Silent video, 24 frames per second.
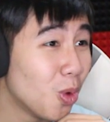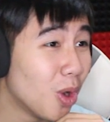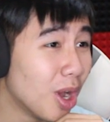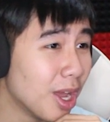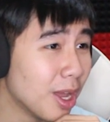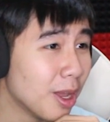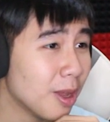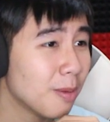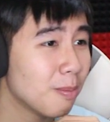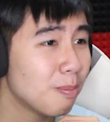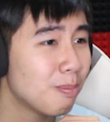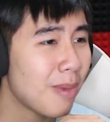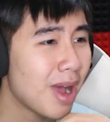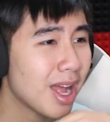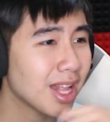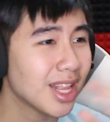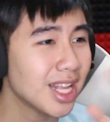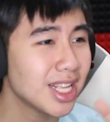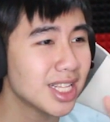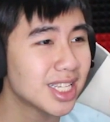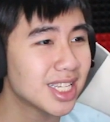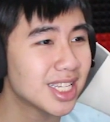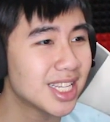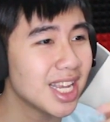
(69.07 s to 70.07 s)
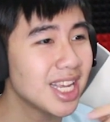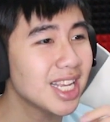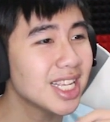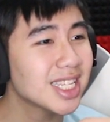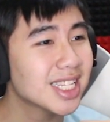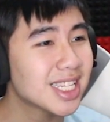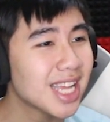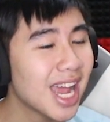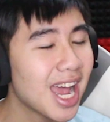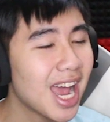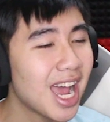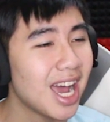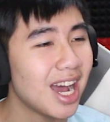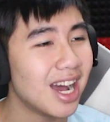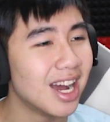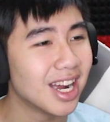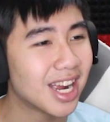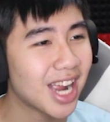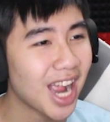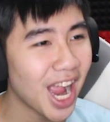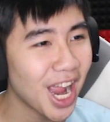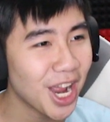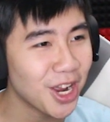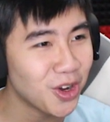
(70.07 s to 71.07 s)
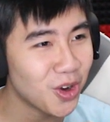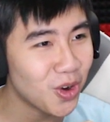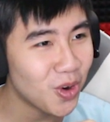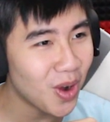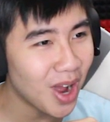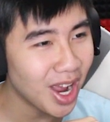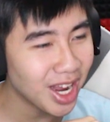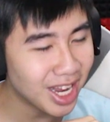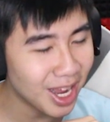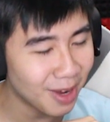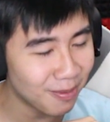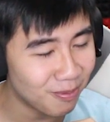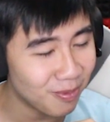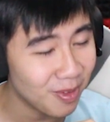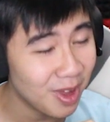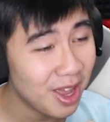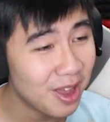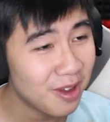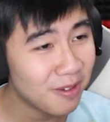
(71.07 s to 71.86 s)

tuổi, bà Tân sinh ra ở Cairo, Ai Cập